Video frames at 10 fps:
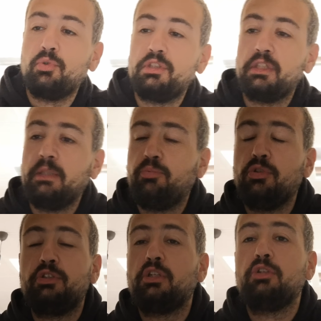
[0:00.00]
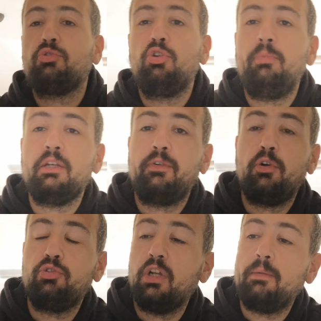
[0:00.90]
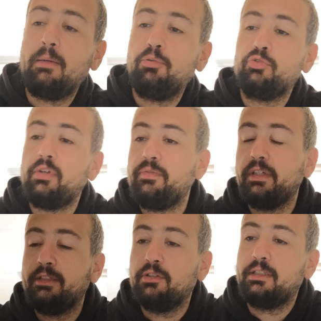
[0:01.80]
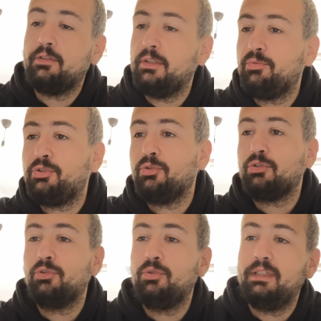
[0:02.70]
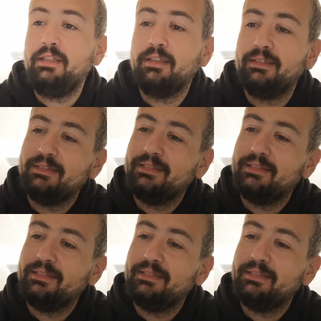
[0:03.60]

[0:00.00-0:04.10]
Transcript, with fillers: grosse équipe ou est-ce que le mec va encore là-bas pour se faire virer dans un an et toucher encore de l'oseille